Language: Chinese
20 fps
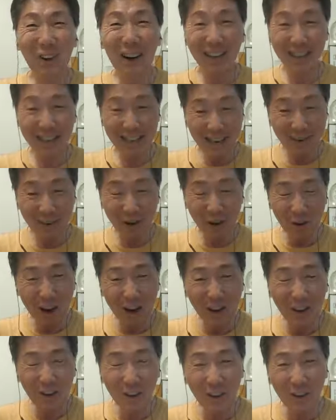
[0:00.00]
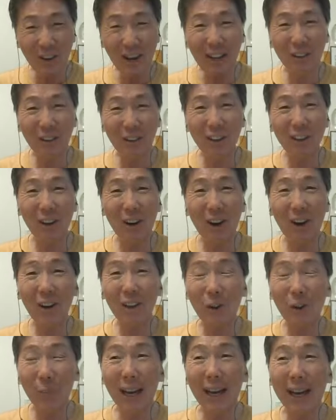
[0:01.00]
我还在那边画空中安全走
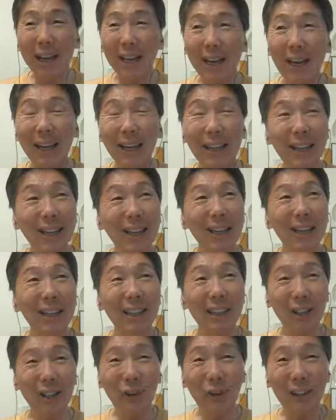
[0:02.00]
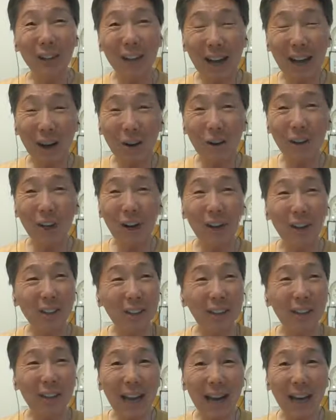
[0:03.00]
廊，弄半天。结果好笑的
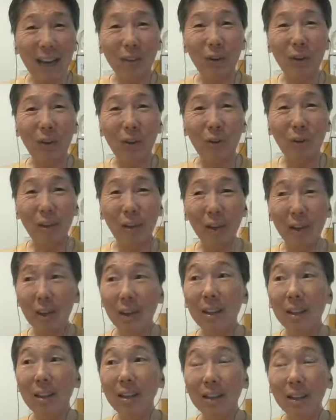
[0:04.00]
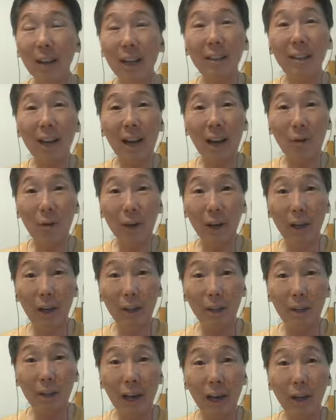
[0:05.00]
是，带队去的内测汉望
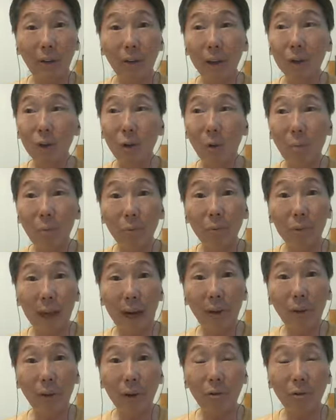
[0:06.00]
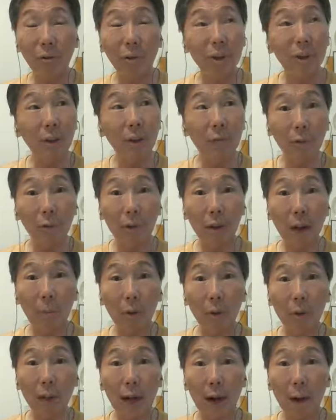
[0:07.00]
演习带队总部带队去的是副
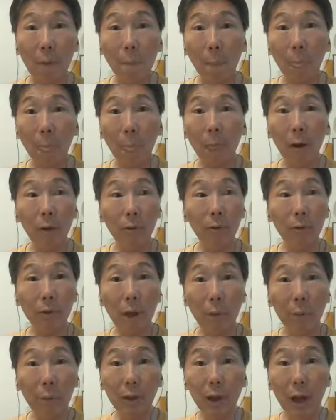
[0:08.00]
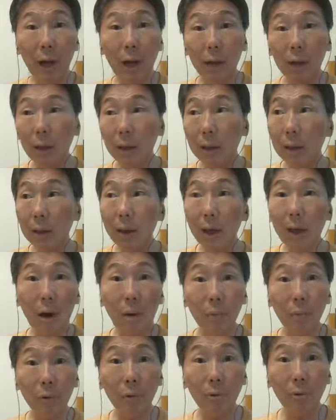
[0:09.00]
参谋长。副参谋长也
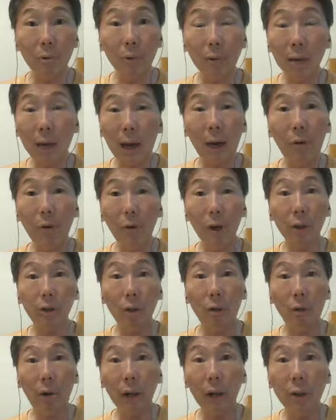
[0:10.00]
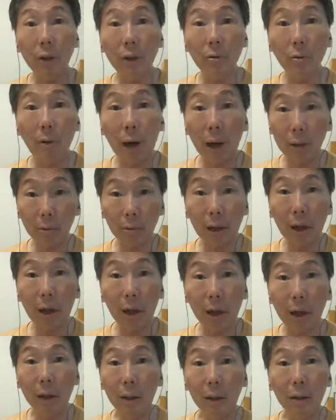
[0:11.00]
搞不懂，开会的时候我还提出来，他说
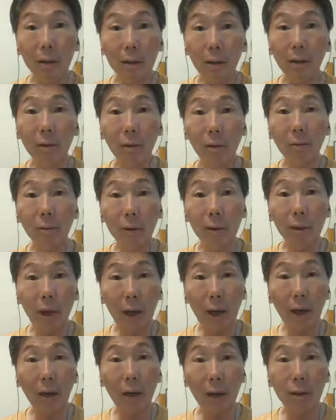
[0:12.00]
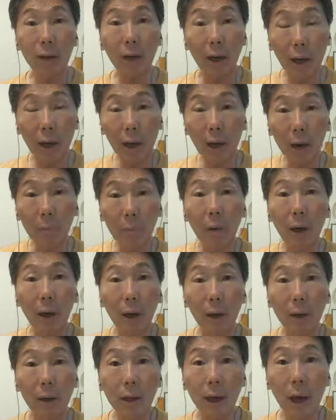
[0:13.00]
啊，这个东西啊，大家再看看
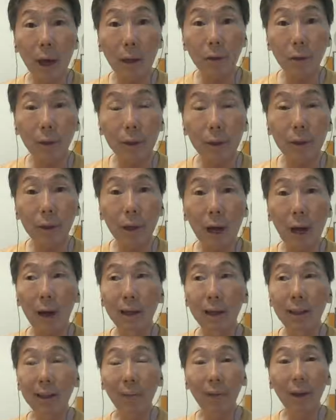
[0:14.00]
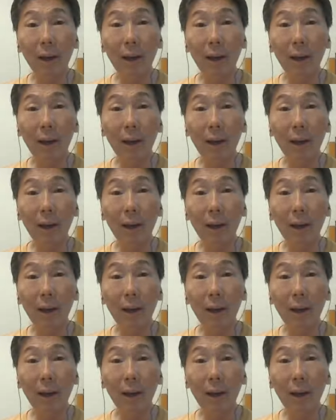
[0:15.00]
配合一下横军机场，